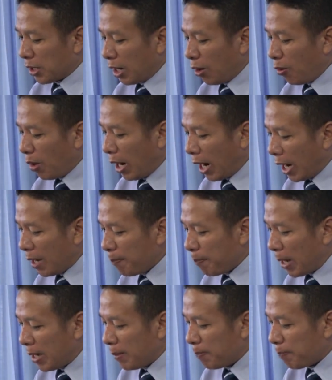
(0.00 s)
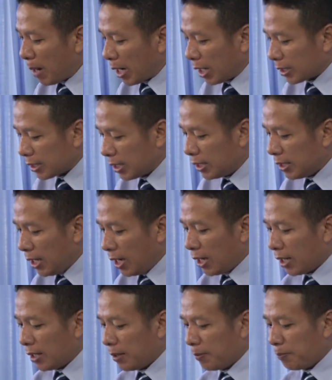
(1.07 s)
เราหายเป็นปกติได้
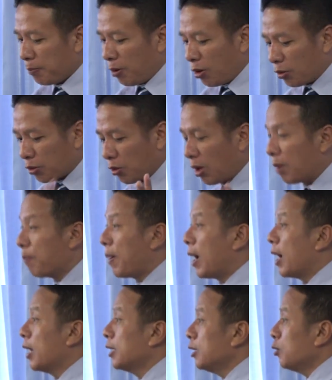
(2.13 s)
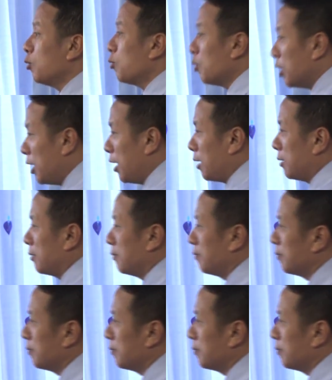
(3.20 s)
เพราะรอยแผลที่ถูกเคียด